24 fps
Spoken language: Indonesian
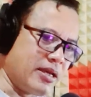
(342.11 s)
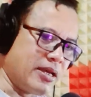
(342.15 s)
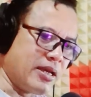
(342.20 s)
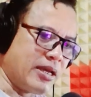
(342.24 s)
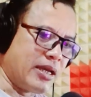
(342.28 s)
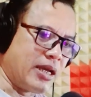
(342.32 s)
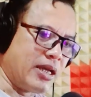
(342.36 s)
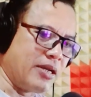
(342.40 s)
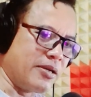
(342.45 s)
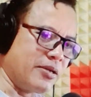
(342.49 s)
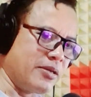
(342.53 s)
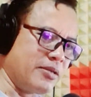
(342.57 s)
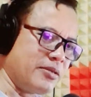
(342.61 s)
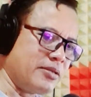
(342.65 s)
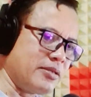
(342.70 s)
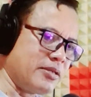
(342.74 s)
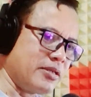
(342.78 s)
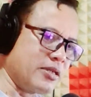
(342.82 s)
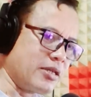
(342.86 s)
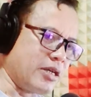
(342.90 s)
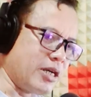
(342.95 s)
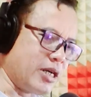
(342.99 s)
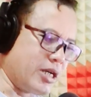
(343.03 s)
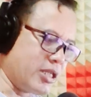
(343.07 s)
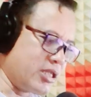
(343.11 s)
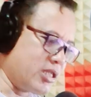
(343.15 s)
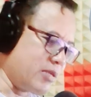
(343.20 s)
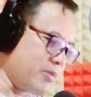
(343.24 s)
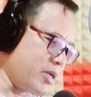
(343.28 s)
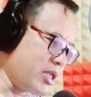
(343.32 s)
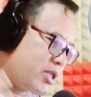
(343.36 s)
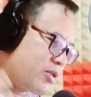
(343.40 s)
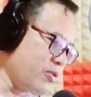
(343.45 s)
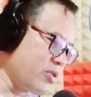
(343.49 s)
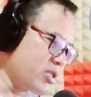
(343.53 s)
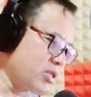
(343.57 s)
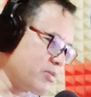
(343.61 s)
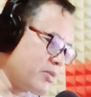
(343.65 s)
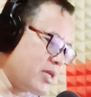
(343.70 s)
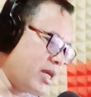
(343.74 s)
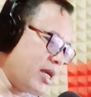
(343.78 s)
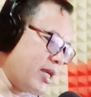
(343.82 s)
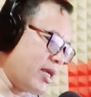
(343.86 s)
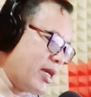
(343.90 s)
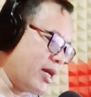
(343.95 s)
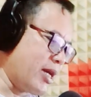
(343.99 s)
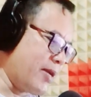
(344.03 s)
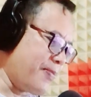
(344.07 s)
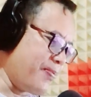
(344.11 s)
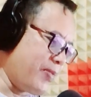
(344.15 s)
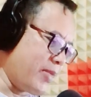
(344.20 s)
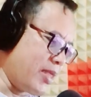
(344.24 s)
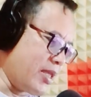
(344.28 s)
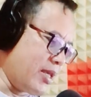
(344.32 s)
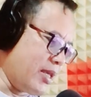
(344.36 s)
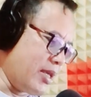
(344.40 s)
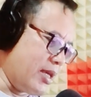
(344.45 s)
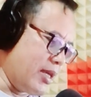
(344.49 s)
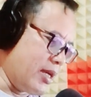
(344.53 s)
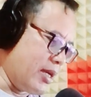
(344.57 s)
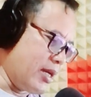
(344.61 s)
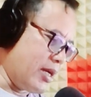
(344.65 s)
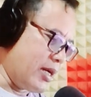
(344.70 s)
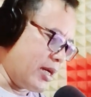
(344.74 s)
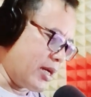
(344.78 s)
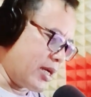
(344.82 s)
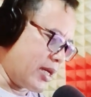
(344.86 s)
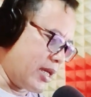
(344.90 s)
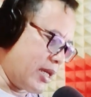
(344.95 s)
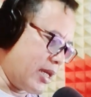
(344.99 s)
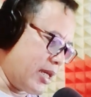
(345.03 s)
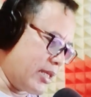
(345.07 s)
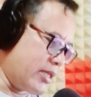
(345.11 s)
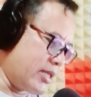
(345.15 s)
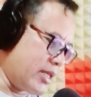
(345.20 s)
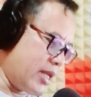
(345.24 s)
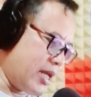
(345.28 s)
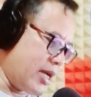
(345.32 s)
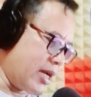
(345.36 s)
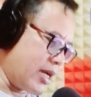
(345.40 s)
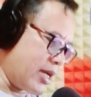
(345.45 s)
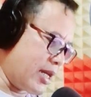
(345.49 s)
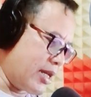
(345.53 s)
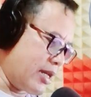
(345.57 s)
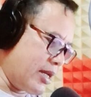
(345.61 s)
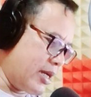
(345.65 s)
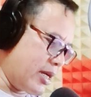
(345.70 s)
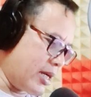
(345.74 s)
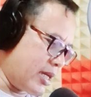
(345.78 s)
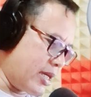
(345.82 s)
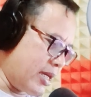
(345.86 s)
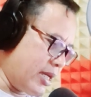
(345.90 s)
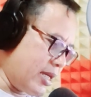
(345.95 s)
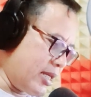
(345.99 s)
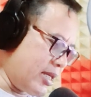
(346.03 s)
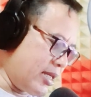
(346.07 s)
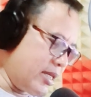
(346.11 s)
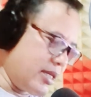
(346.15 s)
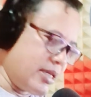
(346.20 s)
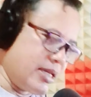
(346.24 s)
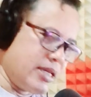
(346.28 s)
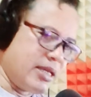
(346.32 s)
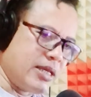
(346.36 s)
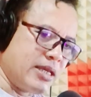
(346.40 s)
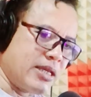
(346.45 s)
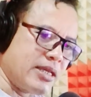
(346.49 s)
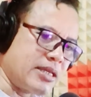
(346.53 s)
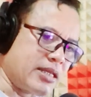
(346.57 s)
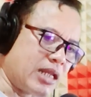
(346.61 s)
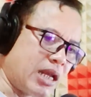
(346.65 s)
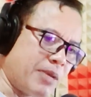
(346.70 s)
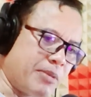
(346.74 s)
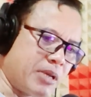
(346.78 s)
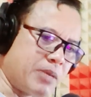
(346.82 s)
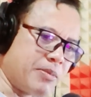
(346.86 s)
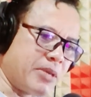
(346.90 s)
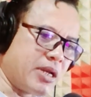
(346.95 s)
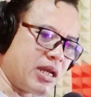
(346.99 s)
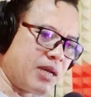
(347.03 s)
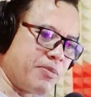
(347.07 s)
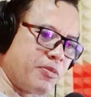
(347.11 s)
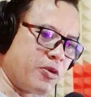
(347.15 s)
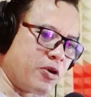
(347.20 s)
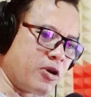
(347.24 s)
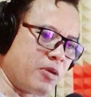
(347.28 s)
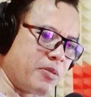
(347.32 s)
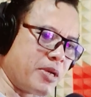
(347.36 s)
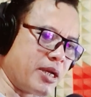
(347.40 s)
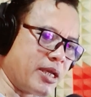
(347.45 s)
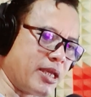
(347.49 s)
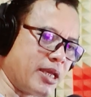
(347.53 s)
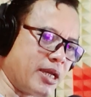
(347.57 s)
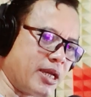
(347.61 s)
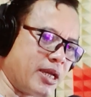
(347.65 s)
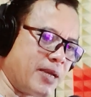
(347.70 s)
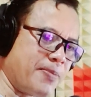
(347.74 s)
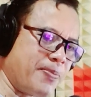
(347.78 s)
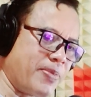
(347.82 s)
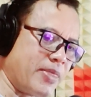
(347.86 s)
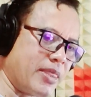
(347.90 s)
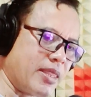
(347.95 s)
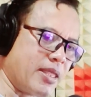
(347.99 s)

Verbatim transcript: Halo, uh, coba tunggu sebentar ya. Oke, silakan. Oke. Selamat malam Bu Komang ya.